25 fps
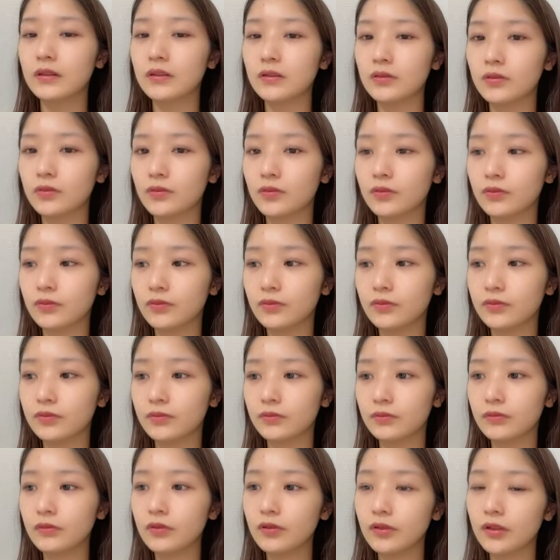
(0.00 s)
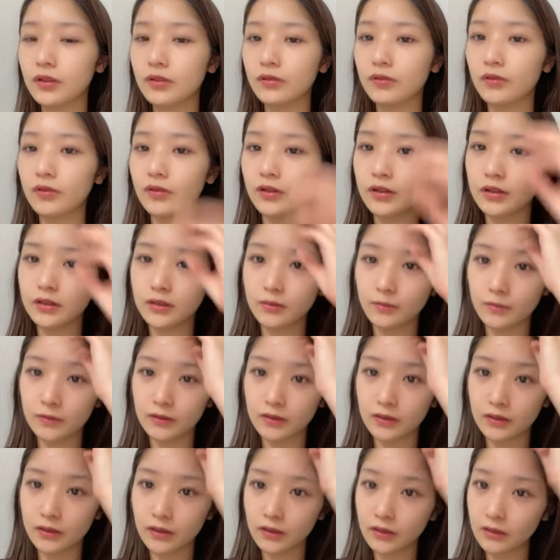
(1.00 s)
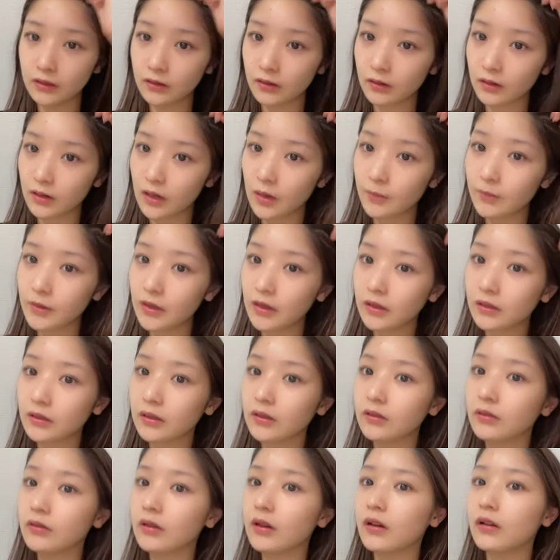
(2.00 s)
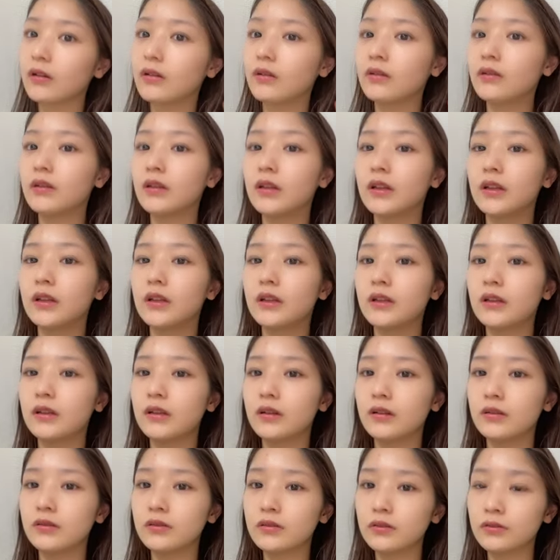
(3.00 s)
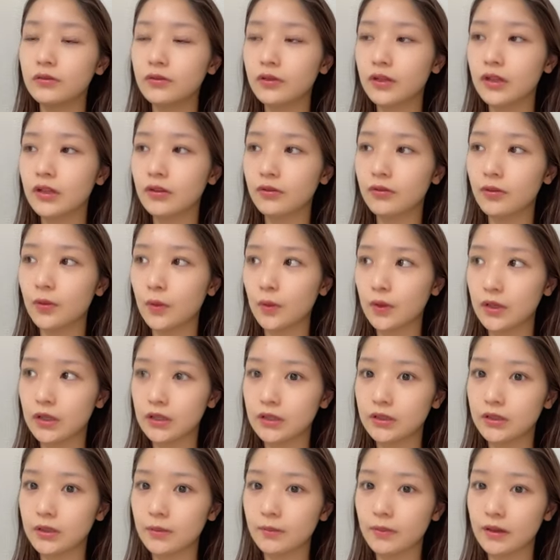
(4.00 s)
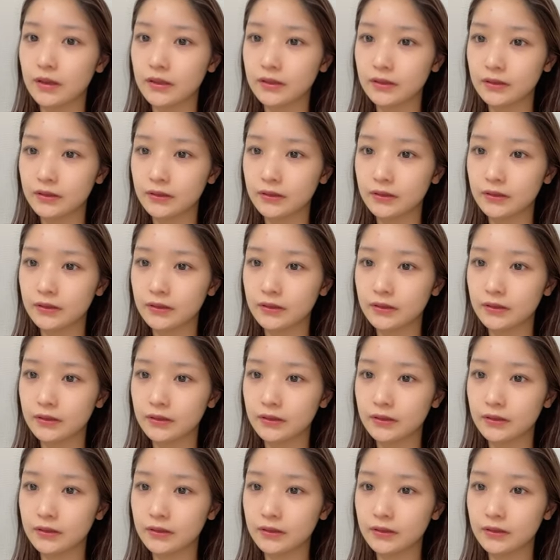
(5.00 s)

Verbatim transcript: そう。を聞くようにしてますねだから髪型とかすごい聞くようにしてます